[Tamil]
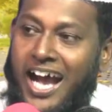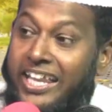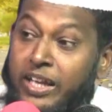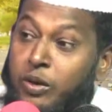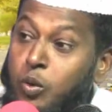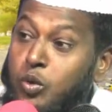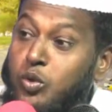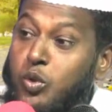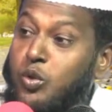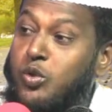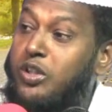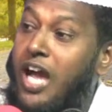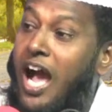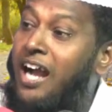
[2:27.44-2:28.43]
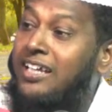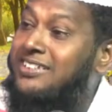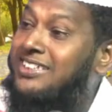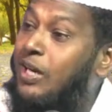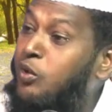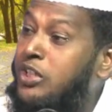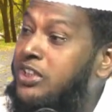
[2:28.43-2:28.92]
அதை விட்டுட்டு
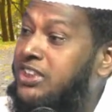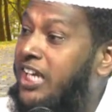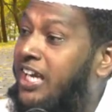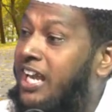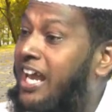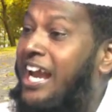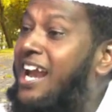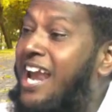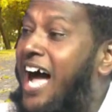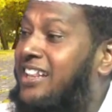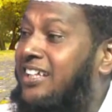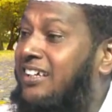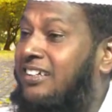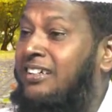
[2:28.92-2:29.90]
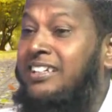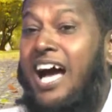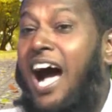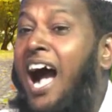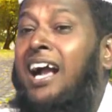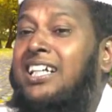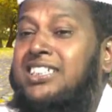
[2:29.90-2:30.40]
நாங்கள் சவுதி செய்கிற எல்லாத்துக்கும்
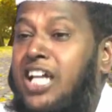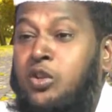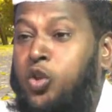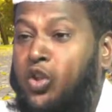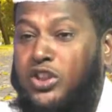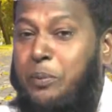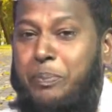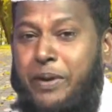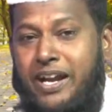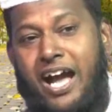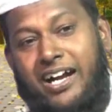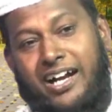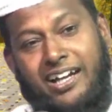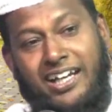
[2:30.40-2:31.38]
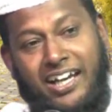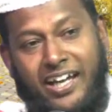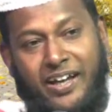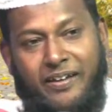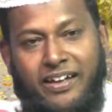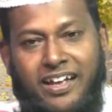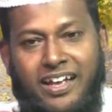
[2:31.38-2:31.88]
நாங்கள் சந்தோஷப்படுறாக்கள்
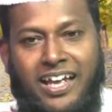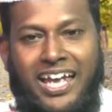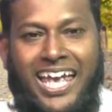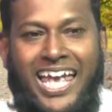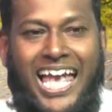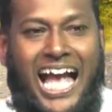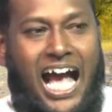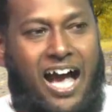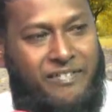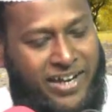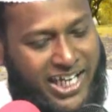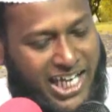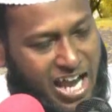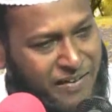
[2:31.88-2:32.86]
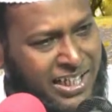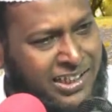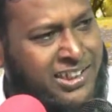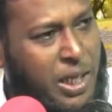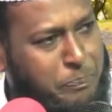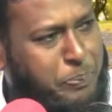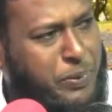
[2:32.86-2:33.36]
இல்லை அவன்
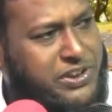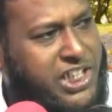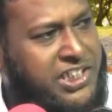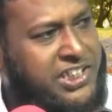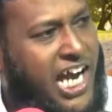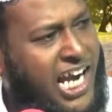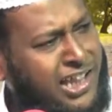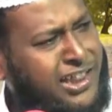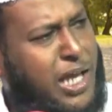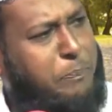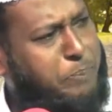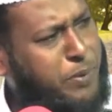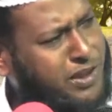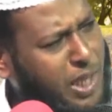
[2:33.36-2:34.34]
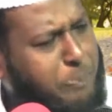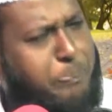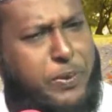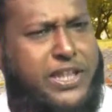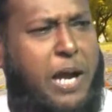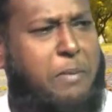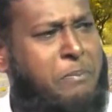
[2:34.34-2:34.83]
எவன் தப்பு செஞ்சாலும் தப்பு
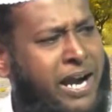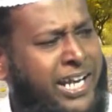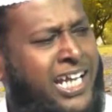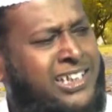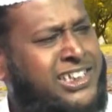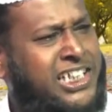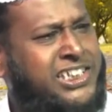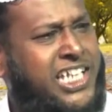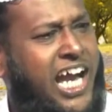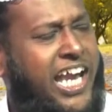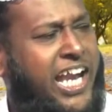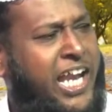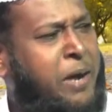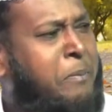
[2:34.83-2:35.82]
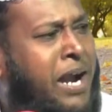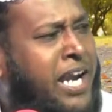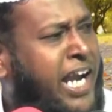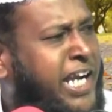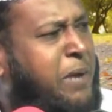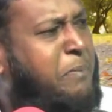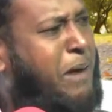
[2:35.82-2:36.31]
தப்பு தான் மன்னன் செஞ்சா என்ன
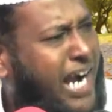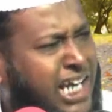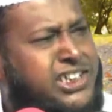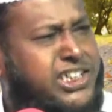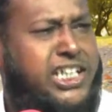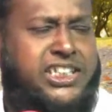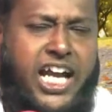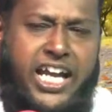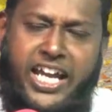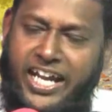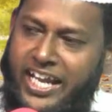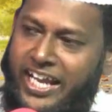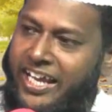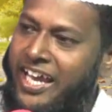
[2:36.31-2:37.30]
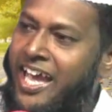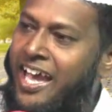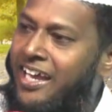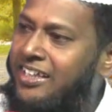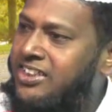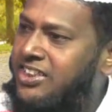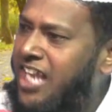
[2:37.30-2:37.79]
மன்னன் மகன் செஞ்சா என்ன
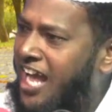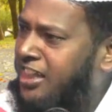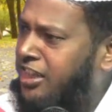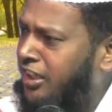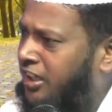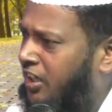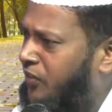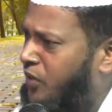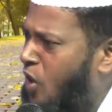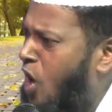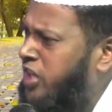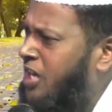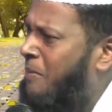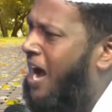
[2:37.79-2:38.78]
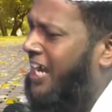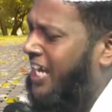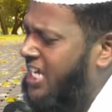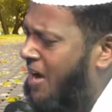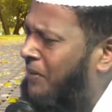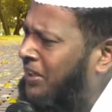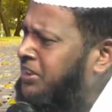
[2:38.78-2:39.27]
இஸ்லாத்துக்கு
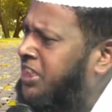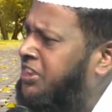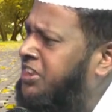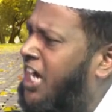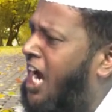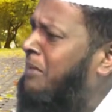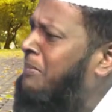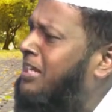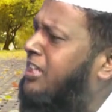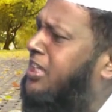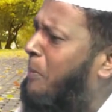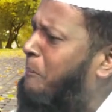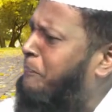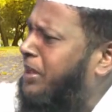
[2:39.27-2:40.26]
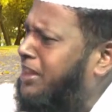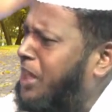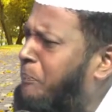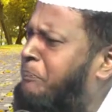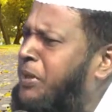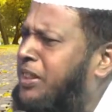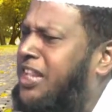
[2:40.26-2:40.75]
விரோதமாக எவன் செஞ்சாலும் அது தப்பு
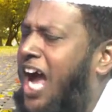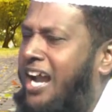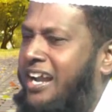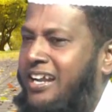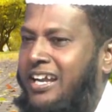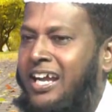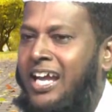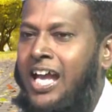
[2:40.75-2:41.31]
தப்பு தான்